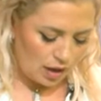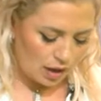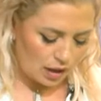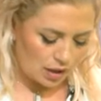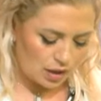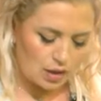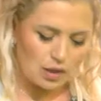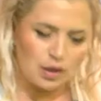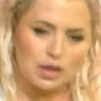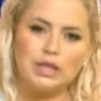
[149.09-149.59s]

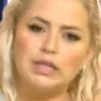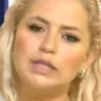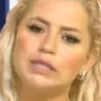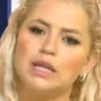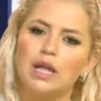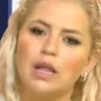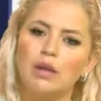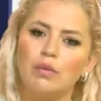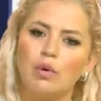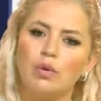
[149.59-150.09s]

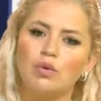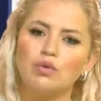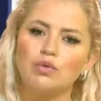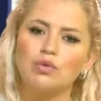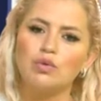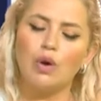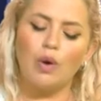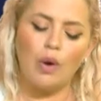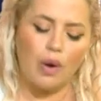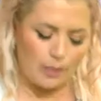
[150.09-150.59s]
هالانسان
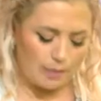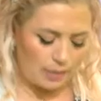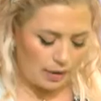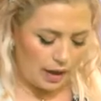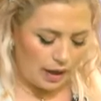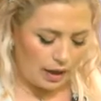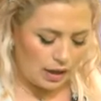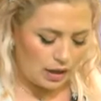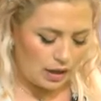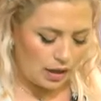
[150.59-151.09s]
موجوع وعم
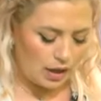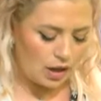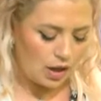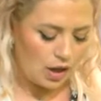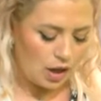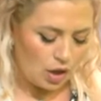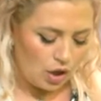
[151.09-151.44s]
بيعاني